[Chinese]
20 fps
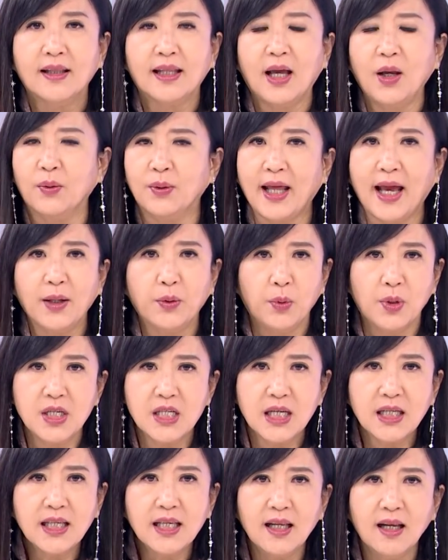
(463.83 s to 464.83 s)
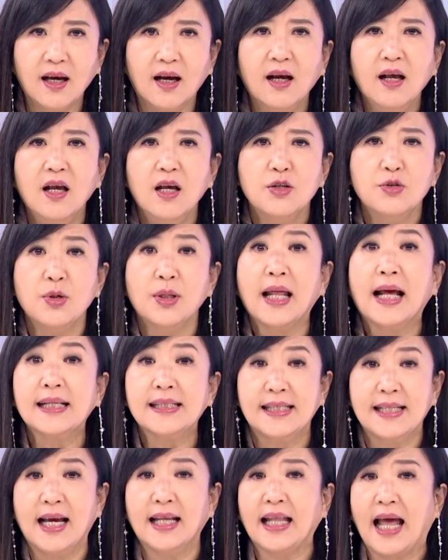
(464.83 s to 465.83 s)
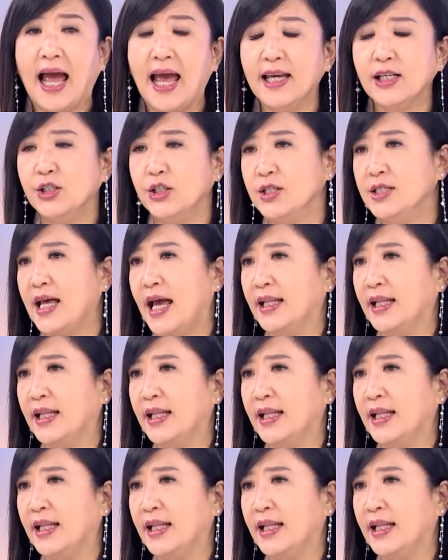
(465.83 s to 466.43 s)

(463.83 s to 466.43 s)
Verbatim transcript: 它有太多争议了，所以它其他的 I G